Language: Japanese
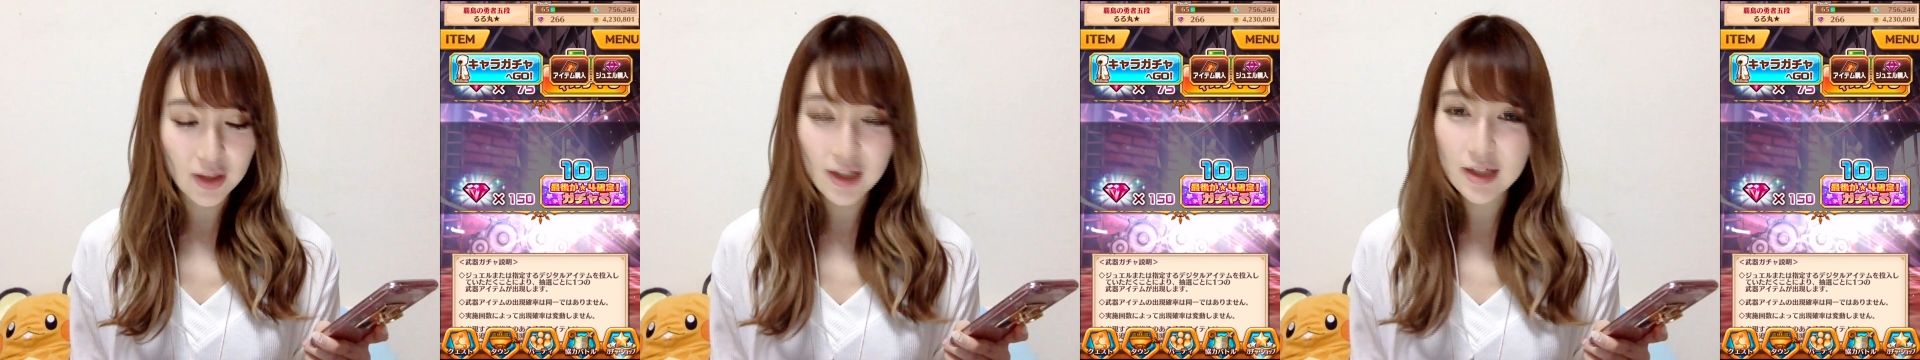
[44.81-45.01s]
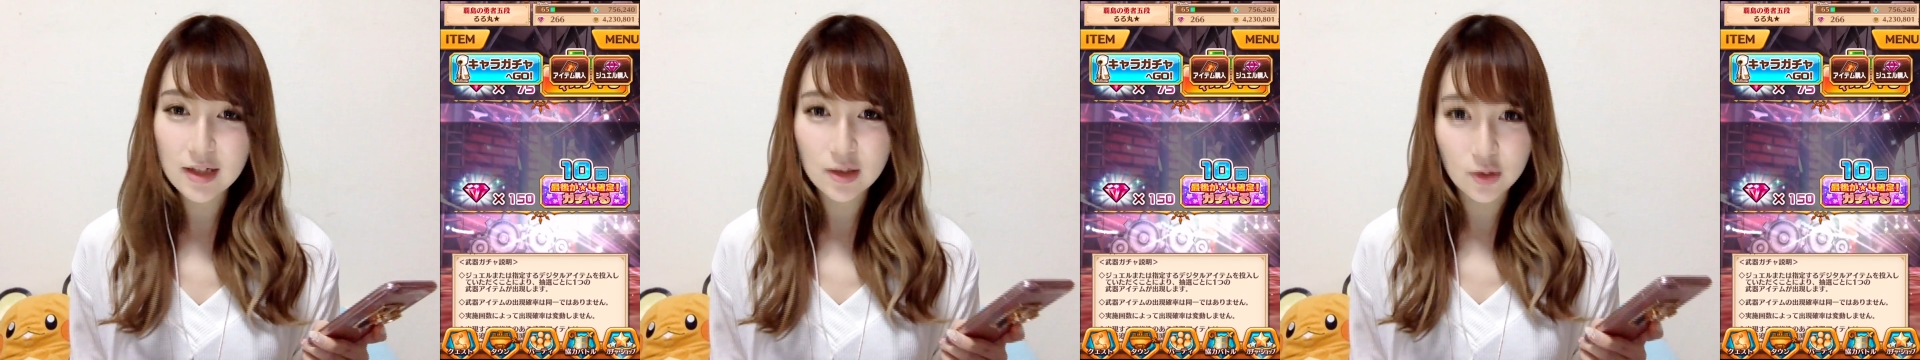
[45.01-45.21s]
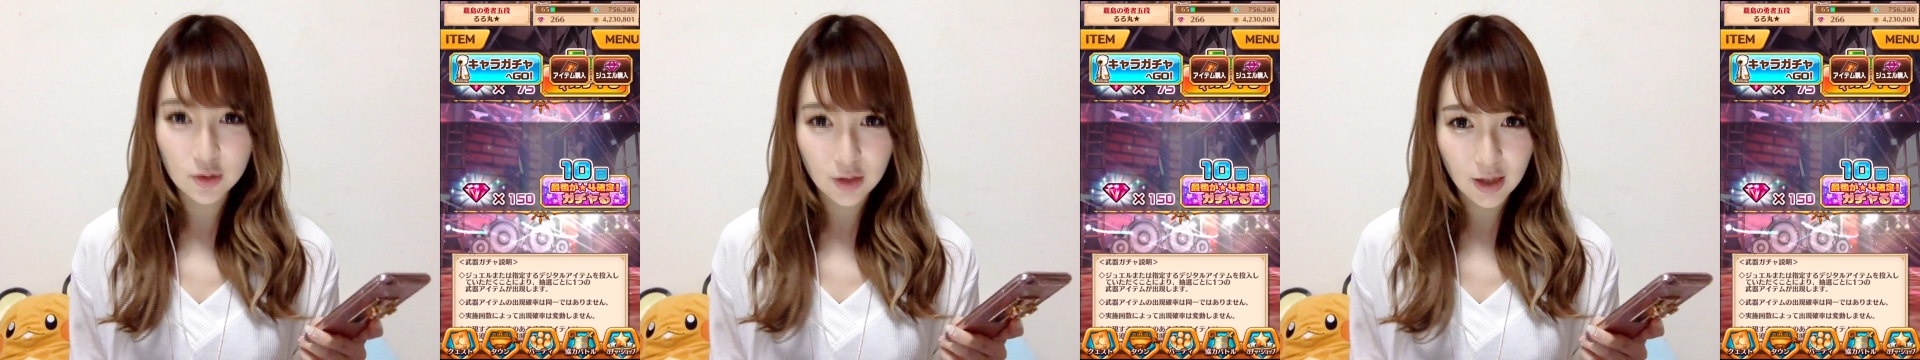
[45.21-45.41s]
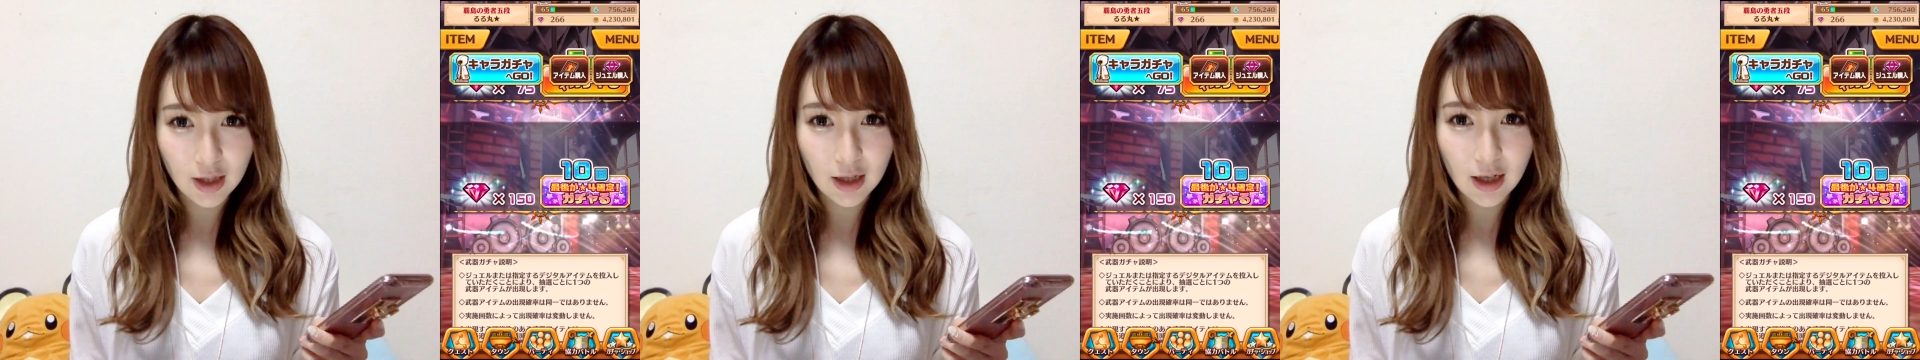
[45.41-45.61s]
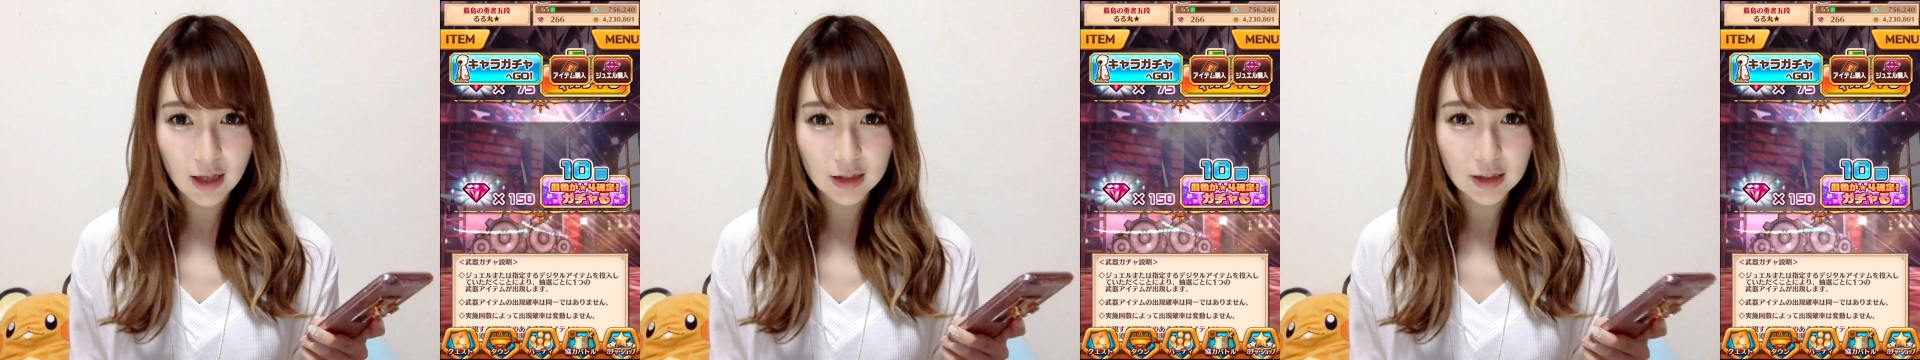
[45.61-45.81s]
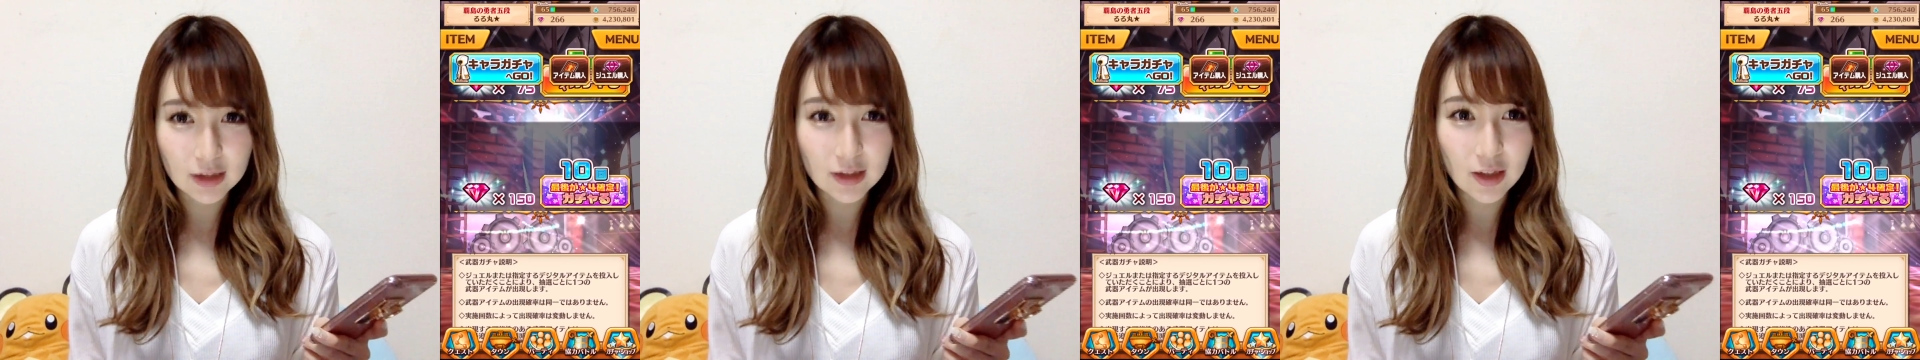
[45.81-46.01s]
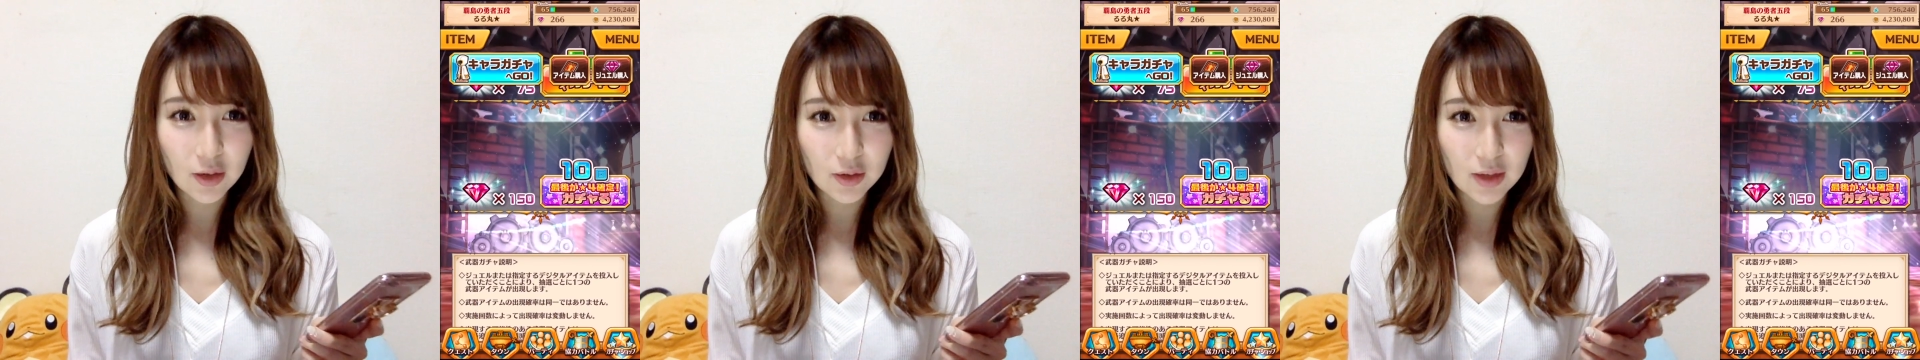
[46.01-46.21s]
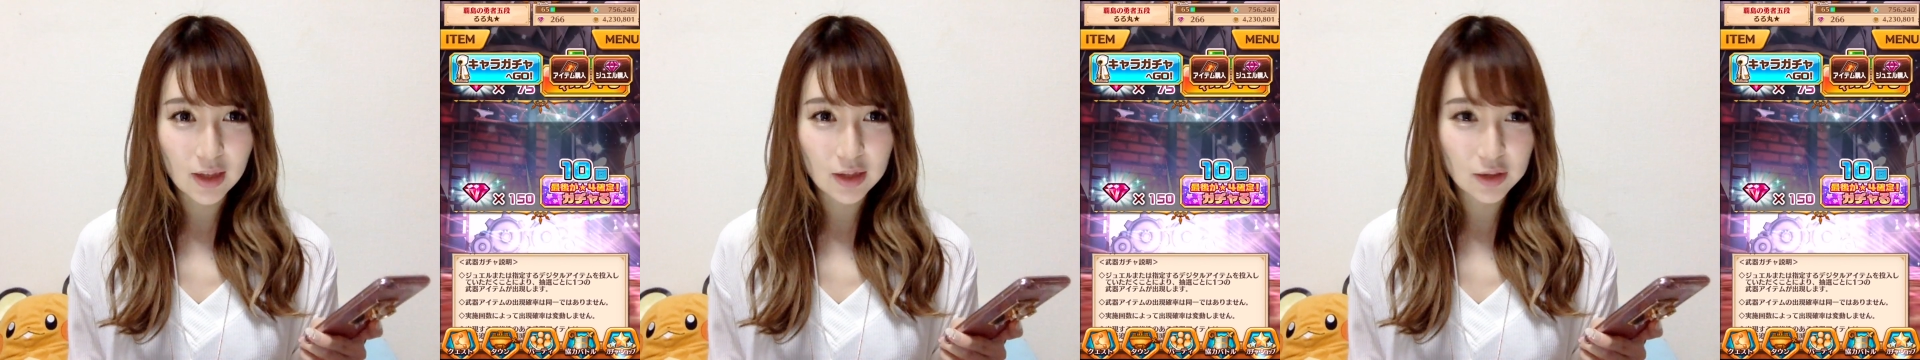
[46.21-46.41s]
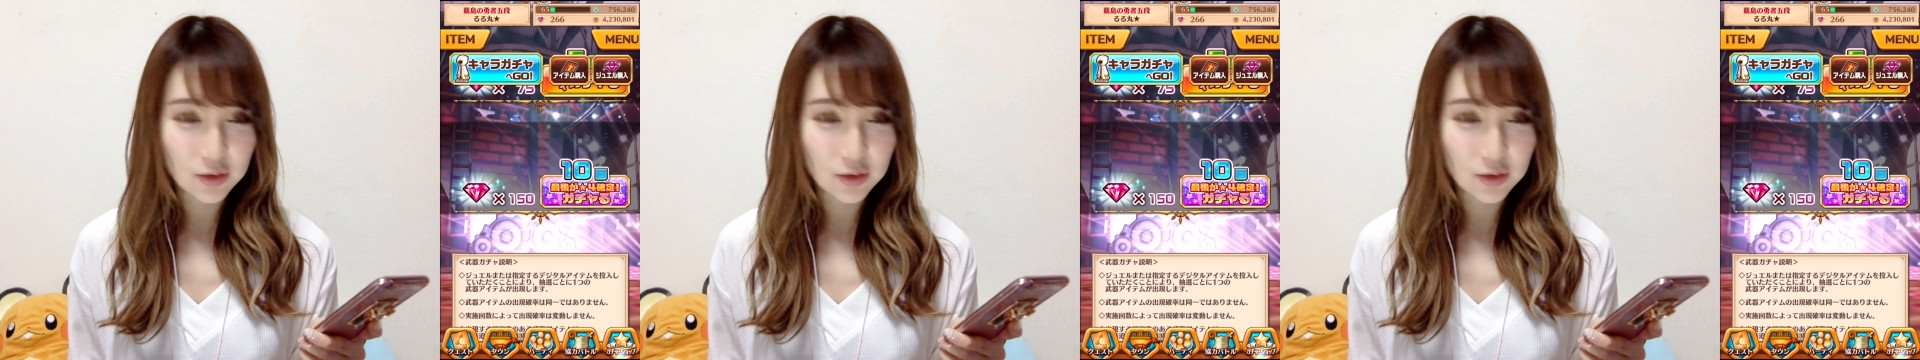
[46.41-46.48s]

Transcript: エイジ君が当たったので、